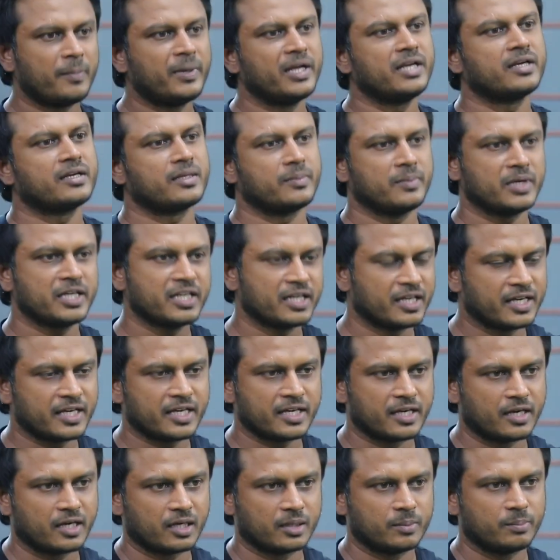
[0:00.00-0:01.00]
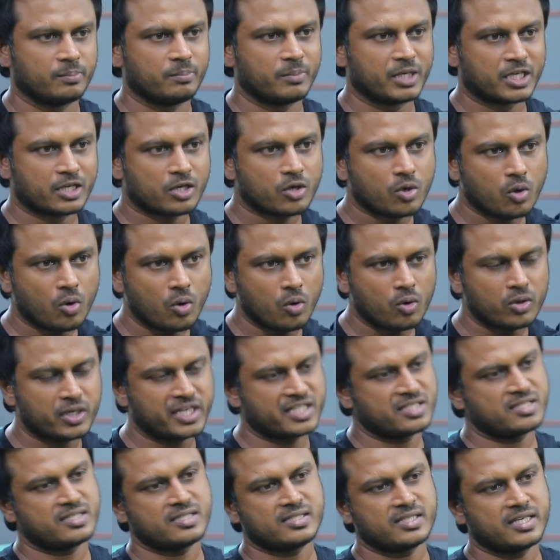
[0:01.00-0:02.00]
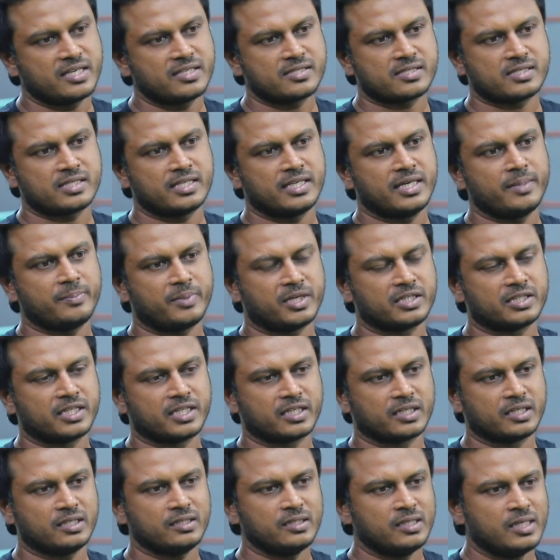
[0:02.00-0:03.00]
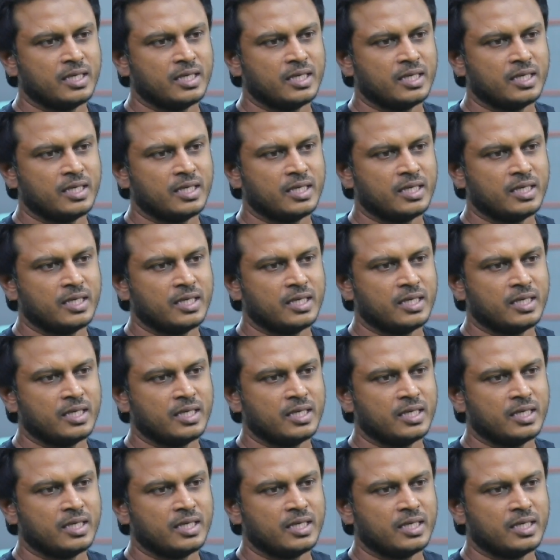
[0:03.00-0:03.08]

அப்படின்ற மாதிரி நினைக்கிறாங்க பட் கோர் எக்ஸசைஸ்லேயே பார்த்தீங்கன்னா